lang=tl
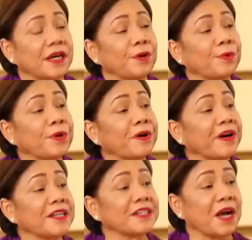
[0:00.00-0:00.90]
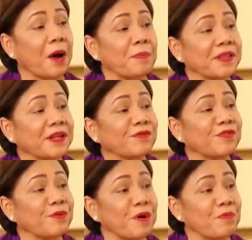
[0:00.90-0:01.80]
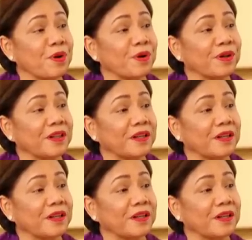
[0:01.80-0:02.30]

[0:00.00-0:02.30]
and we raise capital from abroad.